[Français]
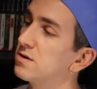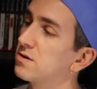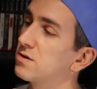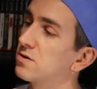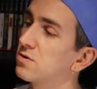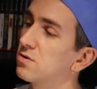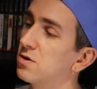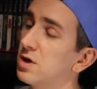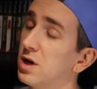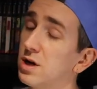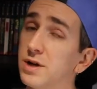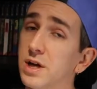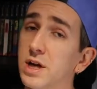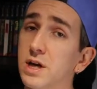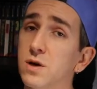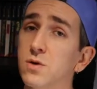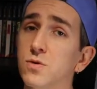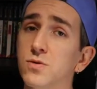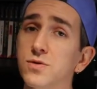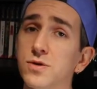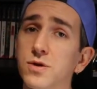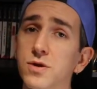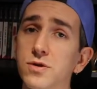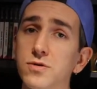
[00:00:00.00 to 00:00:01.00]
donc voilà, très
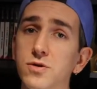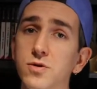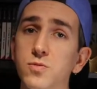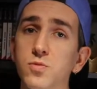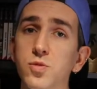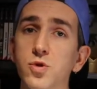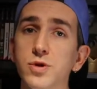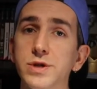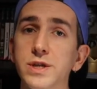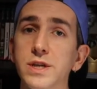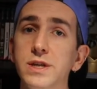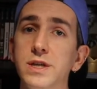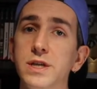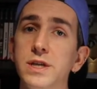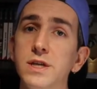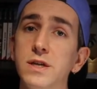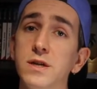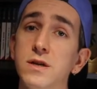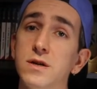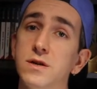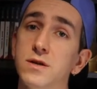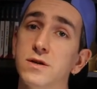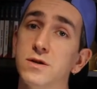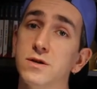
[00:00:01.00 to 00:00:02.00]
content de le
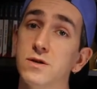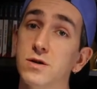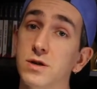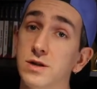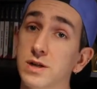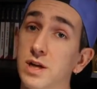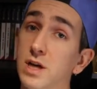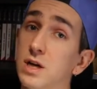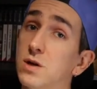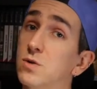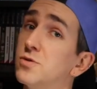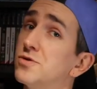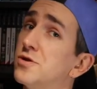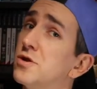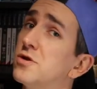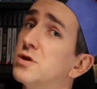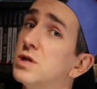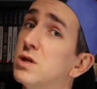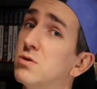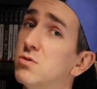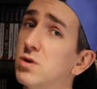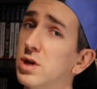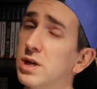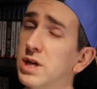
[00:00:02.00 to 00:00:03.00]
posséder, euh, très
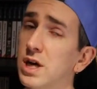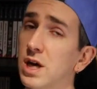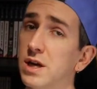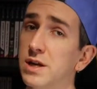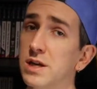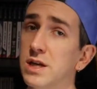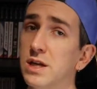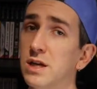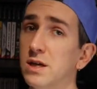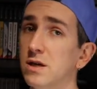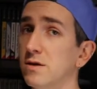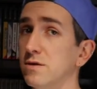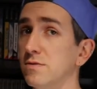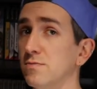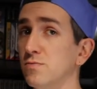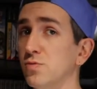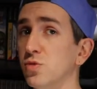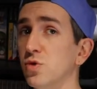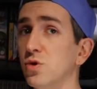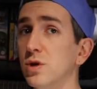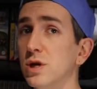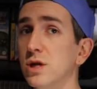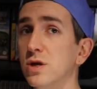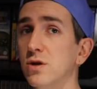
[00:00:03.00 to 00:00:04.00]
content de l'avoir gardé
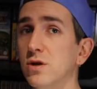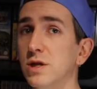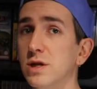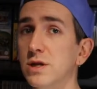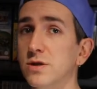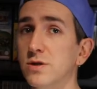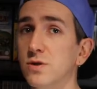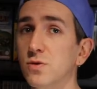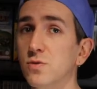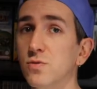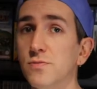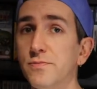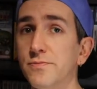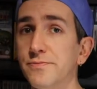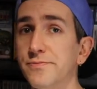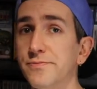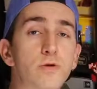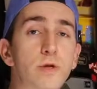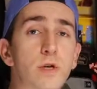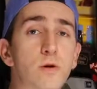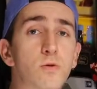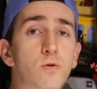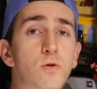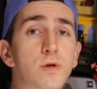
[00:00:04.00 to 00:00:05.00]
pour la collection.
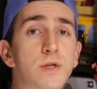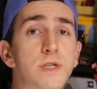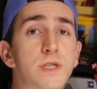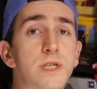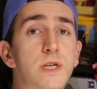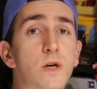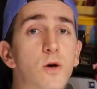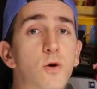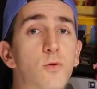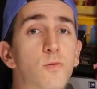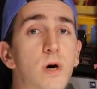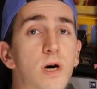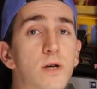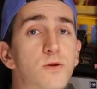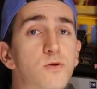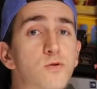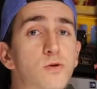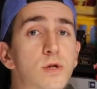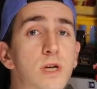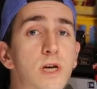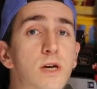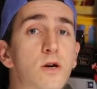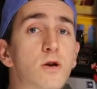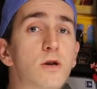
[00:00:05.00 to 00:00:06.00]
Nous avons ici en bas
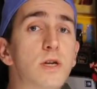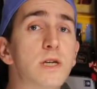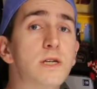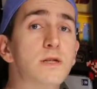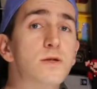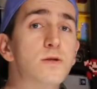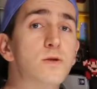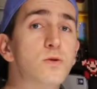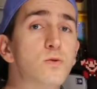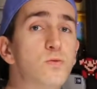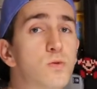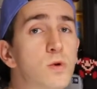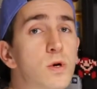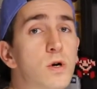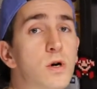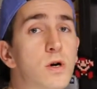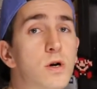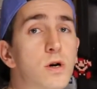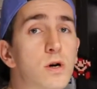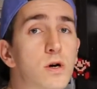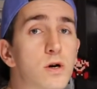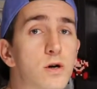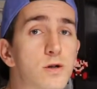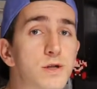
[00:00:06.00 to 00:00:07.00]
toute la collection
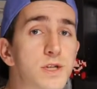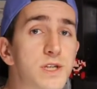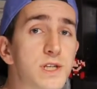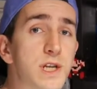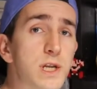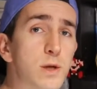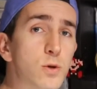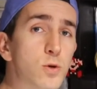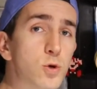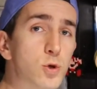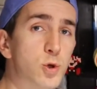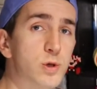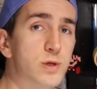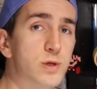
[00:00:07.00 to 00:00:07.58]
euh, Nintendo